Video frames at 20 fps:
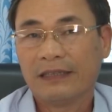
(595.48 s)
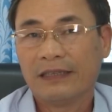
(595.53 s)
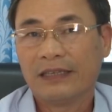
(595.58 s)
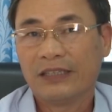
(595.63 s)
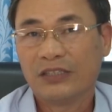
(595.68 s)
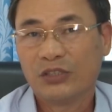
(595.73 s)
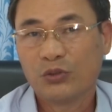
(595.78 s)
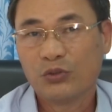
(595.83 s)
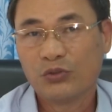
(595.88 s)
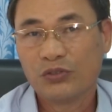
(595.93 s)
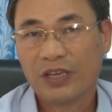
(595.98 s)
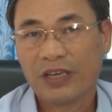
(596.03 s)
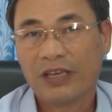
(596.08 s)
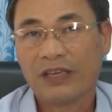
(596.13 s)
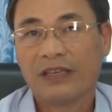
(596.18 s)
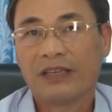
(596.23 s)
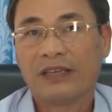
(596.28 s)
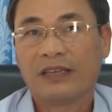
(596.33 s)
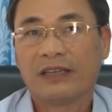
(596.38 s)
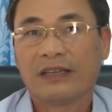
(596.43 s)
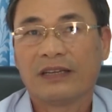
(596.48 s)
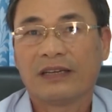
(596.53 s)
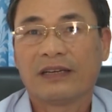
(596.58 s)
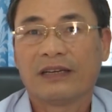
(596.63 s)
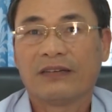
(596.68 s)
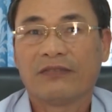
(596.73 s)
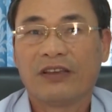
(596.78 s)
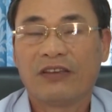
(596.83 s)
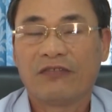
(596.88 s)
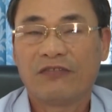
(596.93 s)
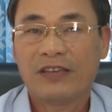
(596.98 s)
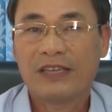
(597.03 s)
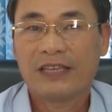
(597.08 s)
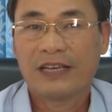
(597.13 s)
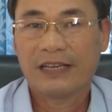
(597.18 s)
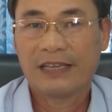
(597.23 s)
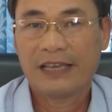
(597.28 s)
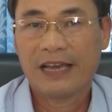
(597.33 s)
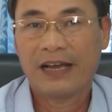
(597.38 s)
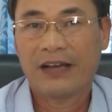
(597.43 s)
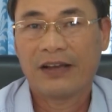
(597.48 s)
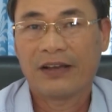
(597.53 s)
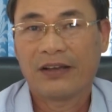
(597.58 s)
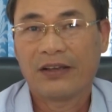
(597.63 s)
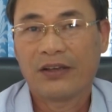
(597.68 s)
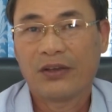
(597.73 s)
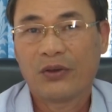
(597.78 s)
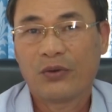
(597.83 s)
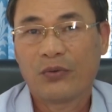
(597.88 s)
thì dù gì về phía nhân dân